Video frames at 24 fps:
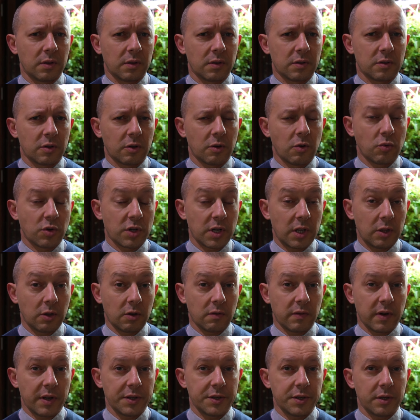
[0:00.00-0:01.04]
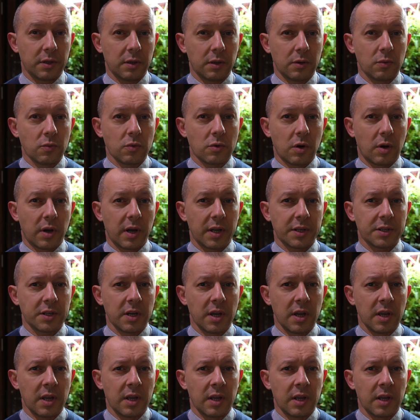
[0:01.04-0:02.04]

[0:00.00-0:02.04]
co go uszanować i ukochać,